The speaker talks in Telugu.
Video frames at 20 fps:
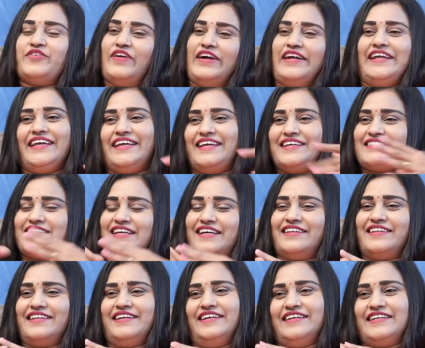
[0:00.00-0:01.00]
ట్వంటీ ఇయర్స్
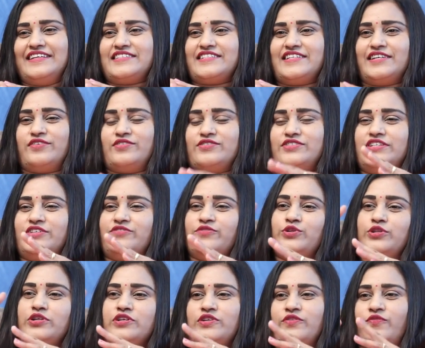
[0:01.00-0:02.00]
అయింది ఇండస్ట్రీకి వచ్చి
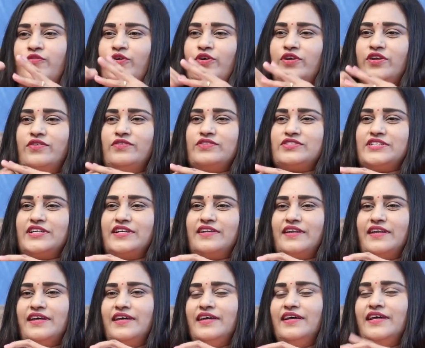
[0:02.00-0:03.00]
టూ థౌజండ్ ఫోర్లో
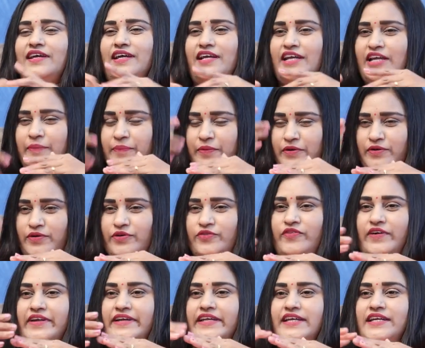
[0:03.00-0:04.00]
వచ్చానరా ఇప్పుడు
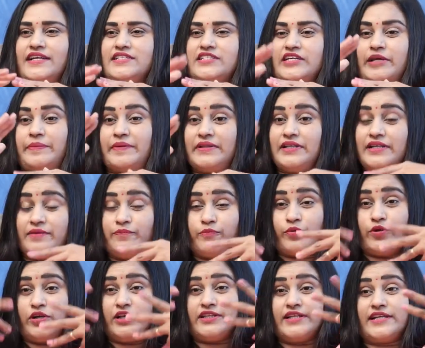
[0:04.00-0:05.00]
ట్వంటీ ఇయర్స్ అయిపోయింది
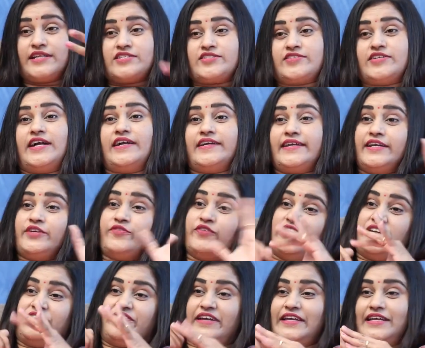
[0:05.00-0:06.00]
గుల్లితెర స్టార్ట్ అయ్యి
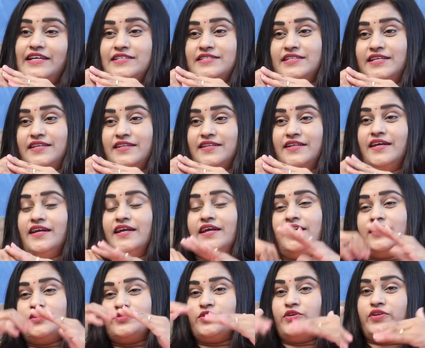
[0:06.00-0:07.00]
ట్వంటీ ఫైవ్ ఇయర్స్ అయింది
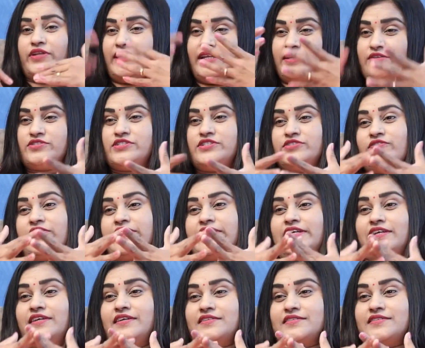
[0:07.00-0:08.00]
సో నేను వచ్చి
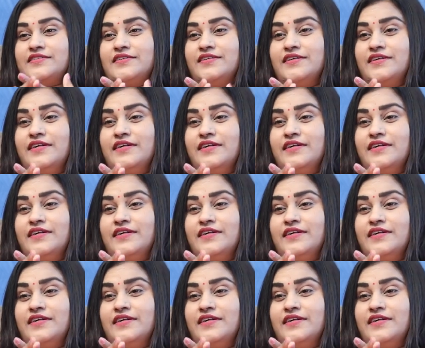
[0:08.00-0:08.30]
ట్వంటీ ఇయర్స్